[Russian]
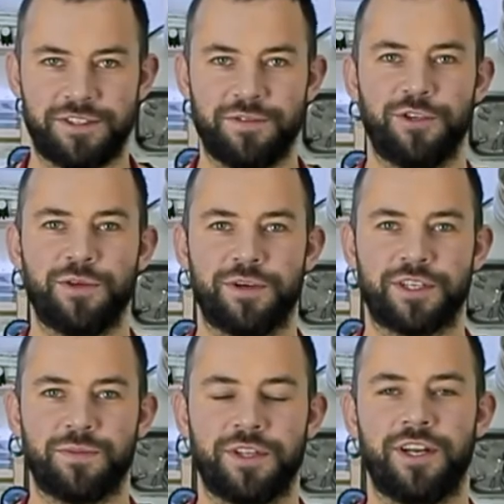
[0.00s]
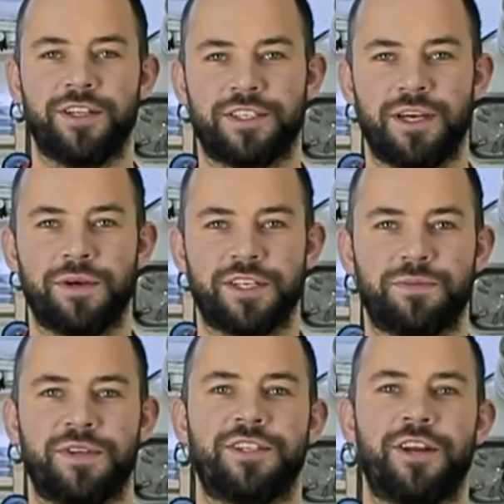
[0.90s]
Сегодня мы рассмотрели самые
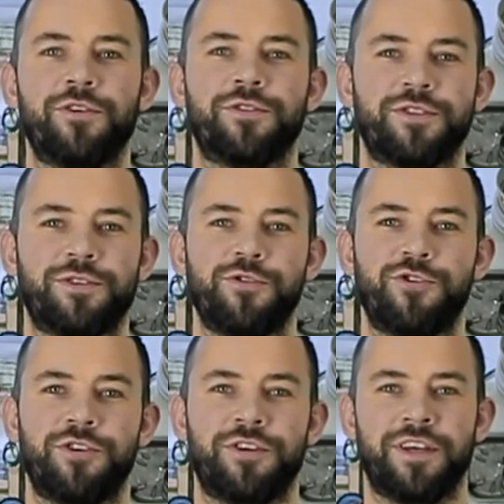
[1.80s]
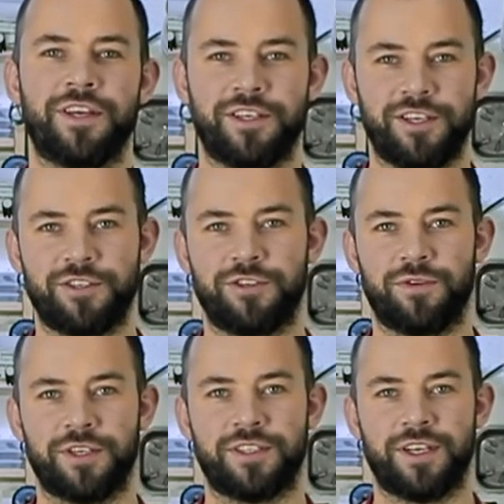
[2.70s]
распространенные случаи. Если у
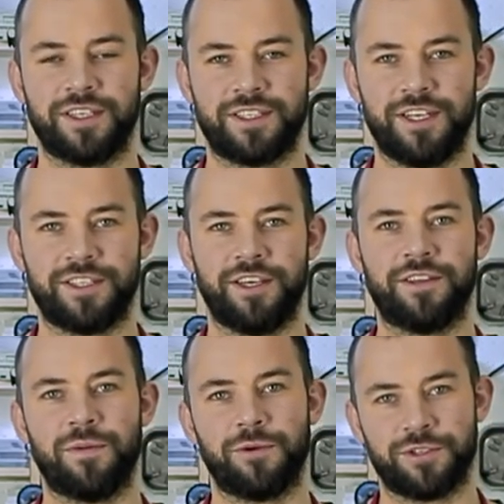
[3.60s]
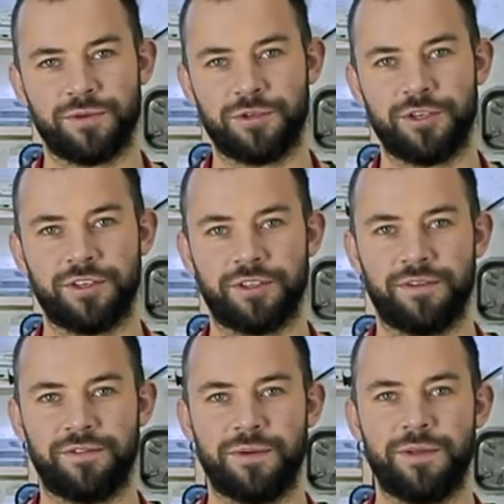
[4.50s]
вас остались какие-то вопросы, пишите к нам
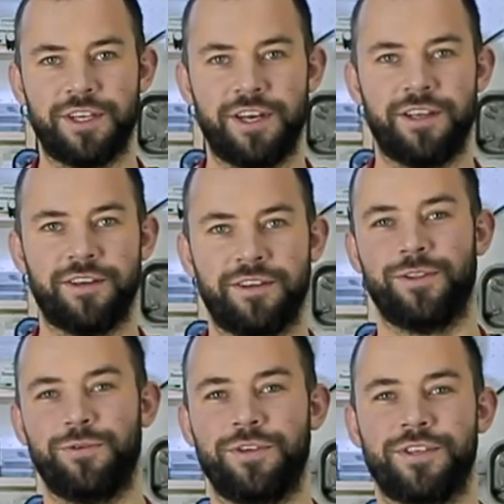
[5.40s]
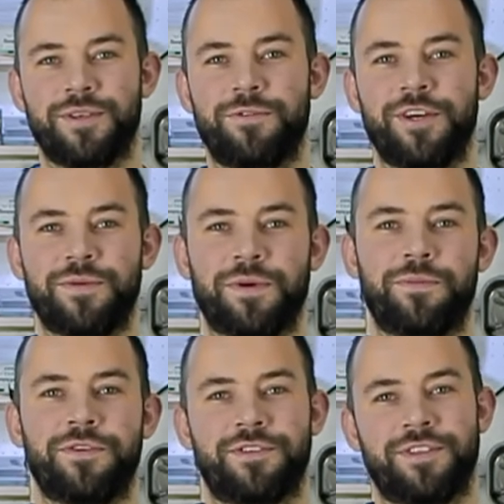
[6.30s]
в комментарии. Ну и не забывайте
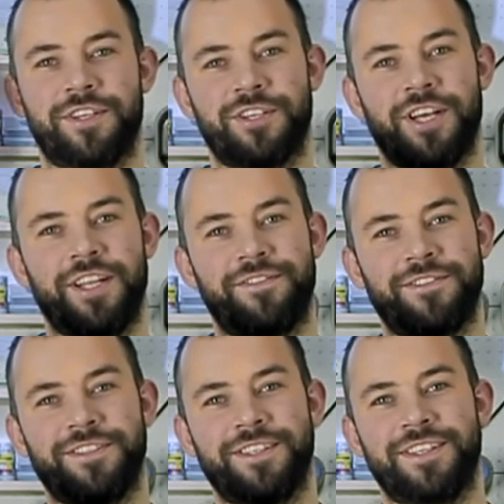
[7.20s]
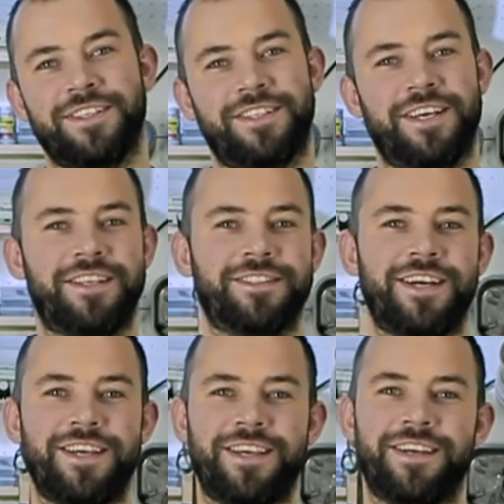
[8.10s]
подписываться на наш канал, ставить
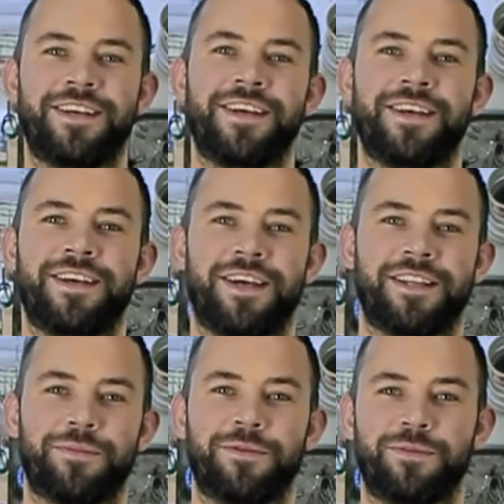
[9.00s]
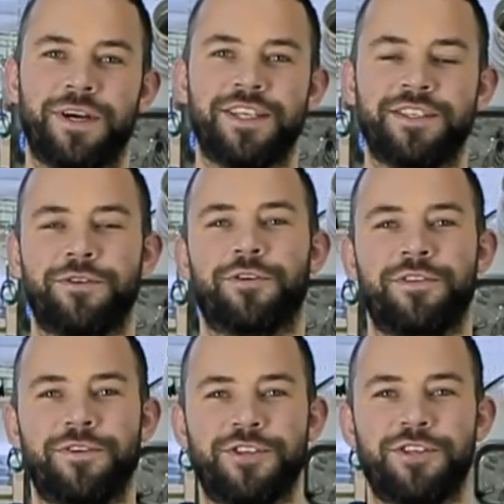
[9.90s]
лайки. Это был магазин
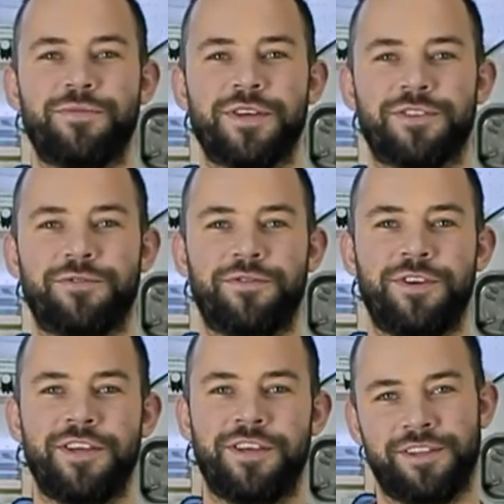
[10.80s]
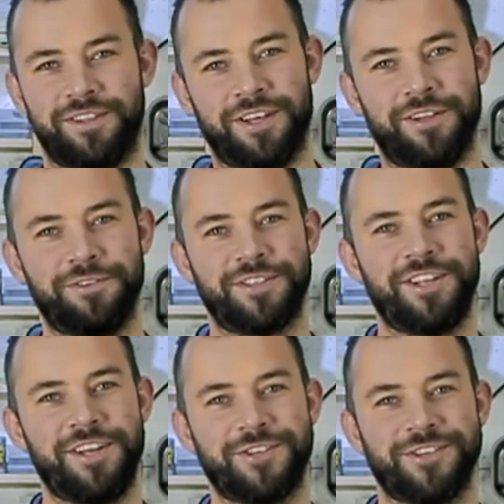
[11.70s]
«Горные вершины». Меня зовут Евгений. До новых
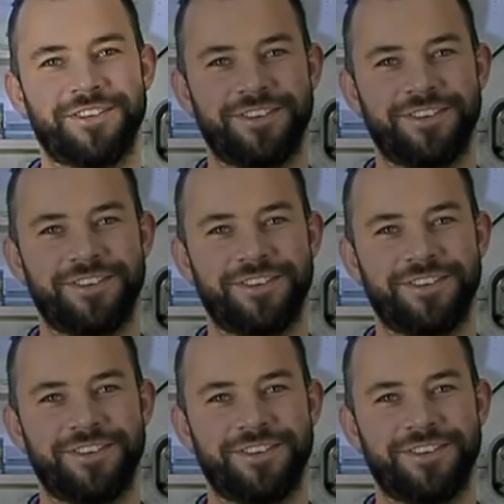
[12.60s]
встреч!